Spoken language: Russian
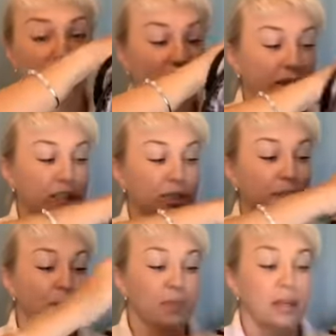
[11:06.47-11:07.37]
Нэш.
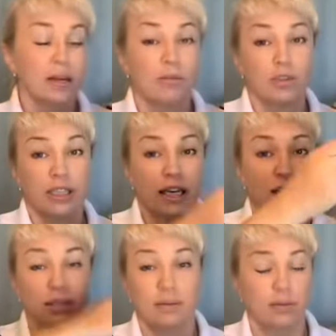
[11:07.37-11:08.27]
Вот я их,
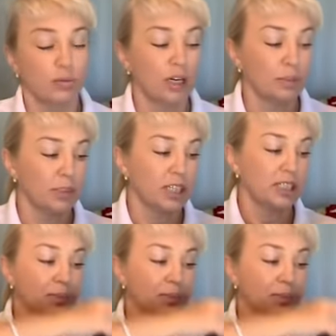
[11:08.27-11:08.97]
ну, как бы часто